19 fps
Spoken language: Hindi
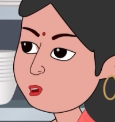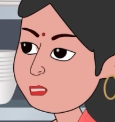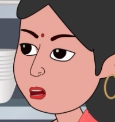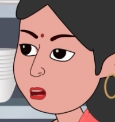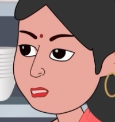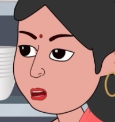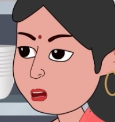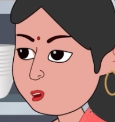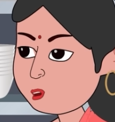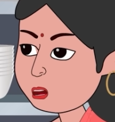भी
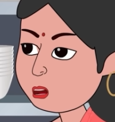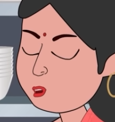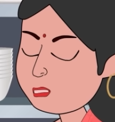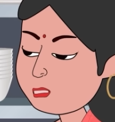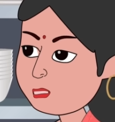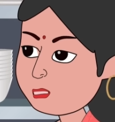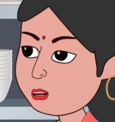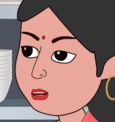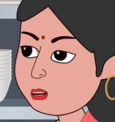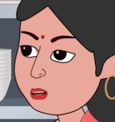वही लगाती
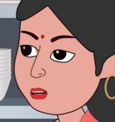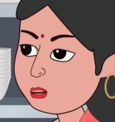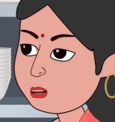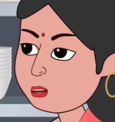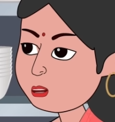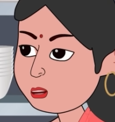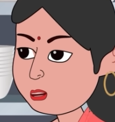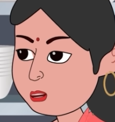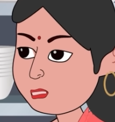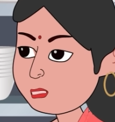हूँ
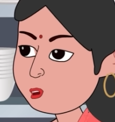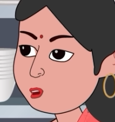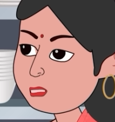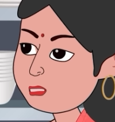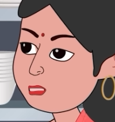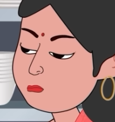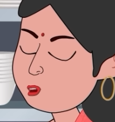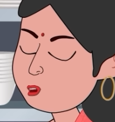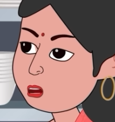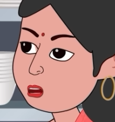लगती
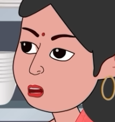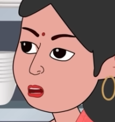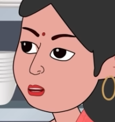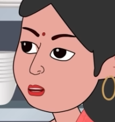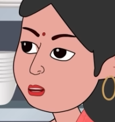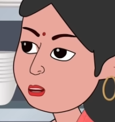ना फ्रेश